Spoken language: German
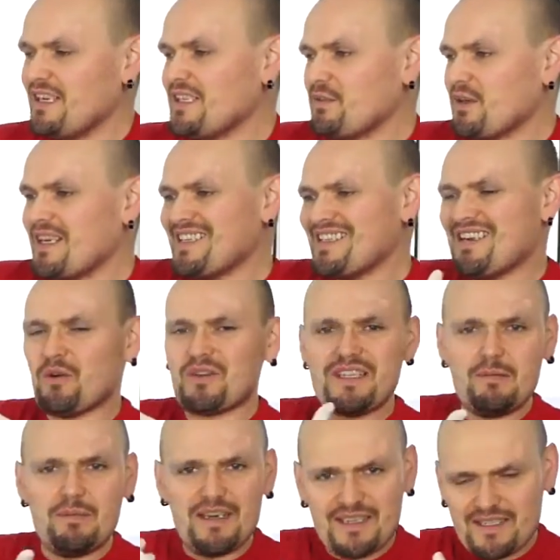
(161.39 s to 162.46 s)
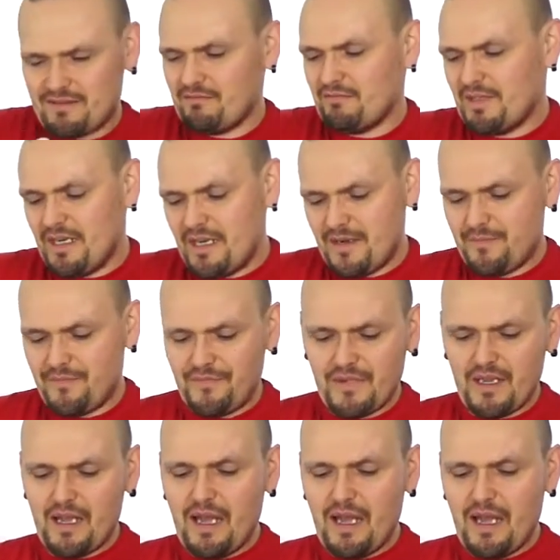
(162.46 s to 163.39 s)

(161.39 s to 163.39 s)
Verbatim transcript: weil ich würde das ja auch selber essen, klar.